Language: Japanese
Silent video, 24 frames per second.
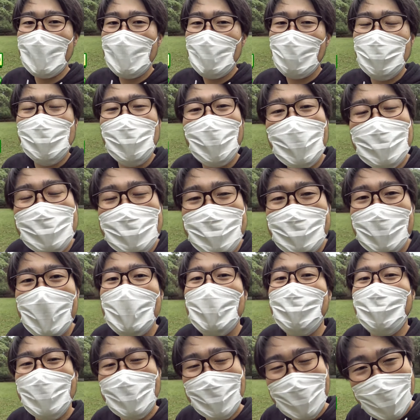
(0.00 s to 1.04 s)
ご紹介させていただ
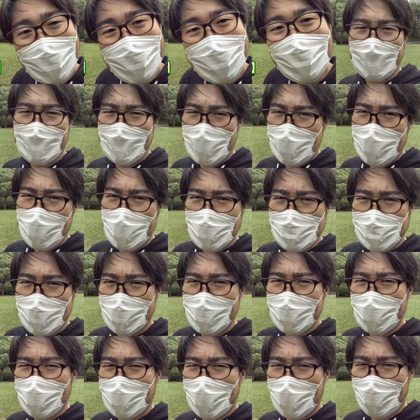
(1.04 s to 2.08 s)
きますねできるやつは
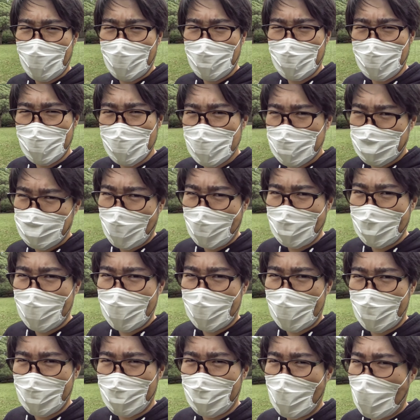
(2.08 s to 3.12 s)
苦手なこと失敗体
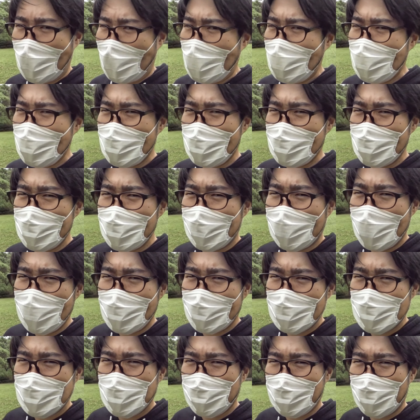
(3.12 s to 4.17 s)
験を安易に解
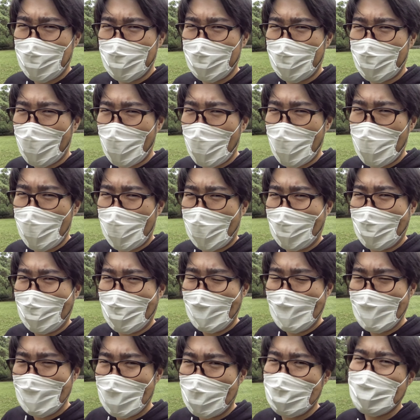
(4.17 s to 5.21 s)
決法の候補から
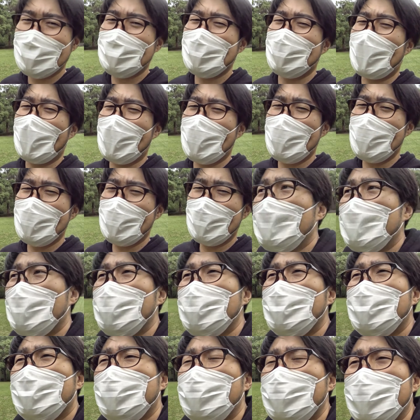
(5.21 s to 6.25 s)
外さない
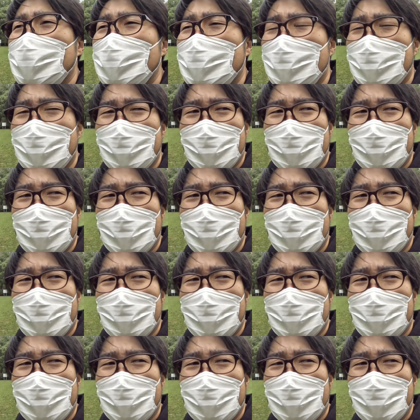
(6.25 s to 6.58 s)
本当に